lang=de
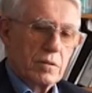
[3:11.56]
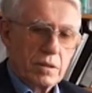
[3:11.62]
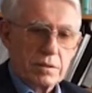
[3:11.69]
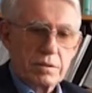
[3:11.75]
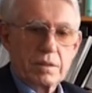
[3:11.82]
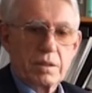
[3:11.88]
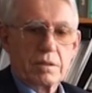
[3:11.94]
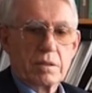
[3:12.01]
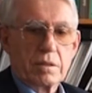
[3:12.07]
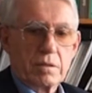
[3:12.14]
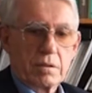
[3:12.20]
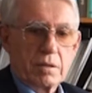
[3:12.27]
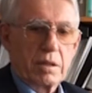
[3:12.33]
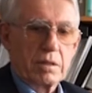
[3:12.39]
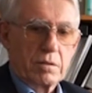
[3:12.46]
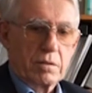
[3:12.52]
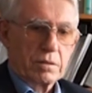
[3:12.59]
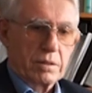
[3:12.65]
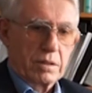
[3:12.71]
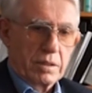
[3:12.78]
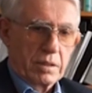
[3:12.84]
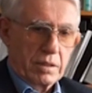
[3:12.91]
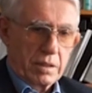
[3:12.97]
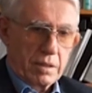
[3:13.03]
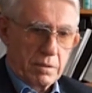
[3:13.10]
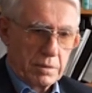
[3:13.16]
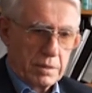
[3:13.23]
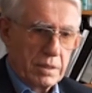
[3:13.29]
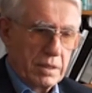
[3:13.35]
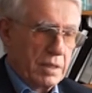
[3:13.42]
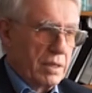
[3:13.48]
Das ist ein, ein großer
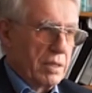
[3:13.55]
Irrglaube.